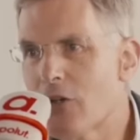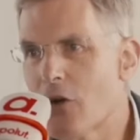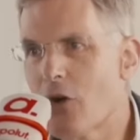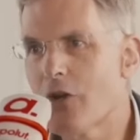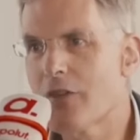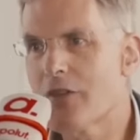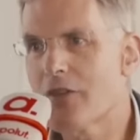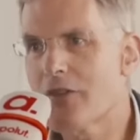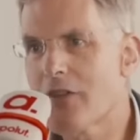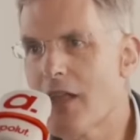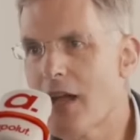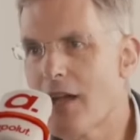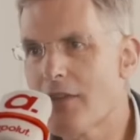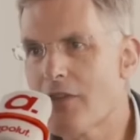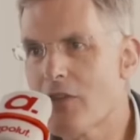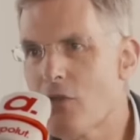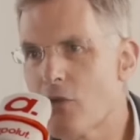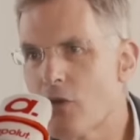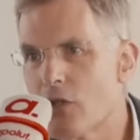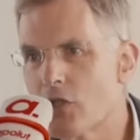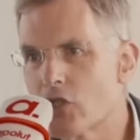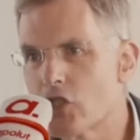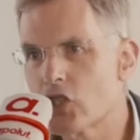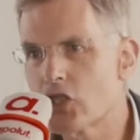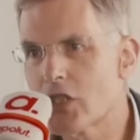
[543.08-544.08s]
uns dazu
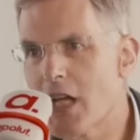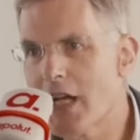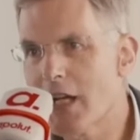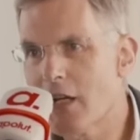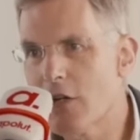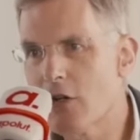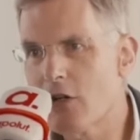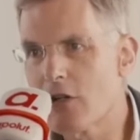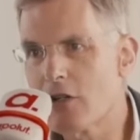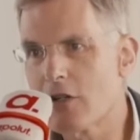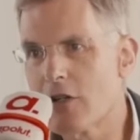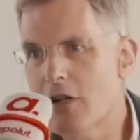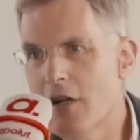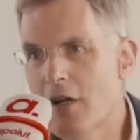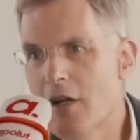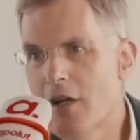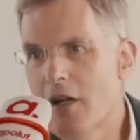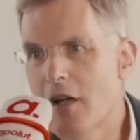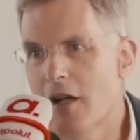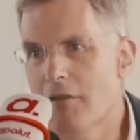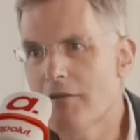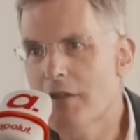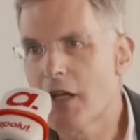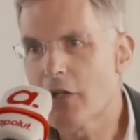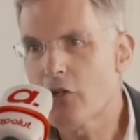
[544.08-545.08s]
in Stellung.
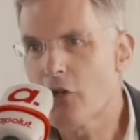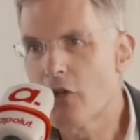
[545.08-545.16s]
Wir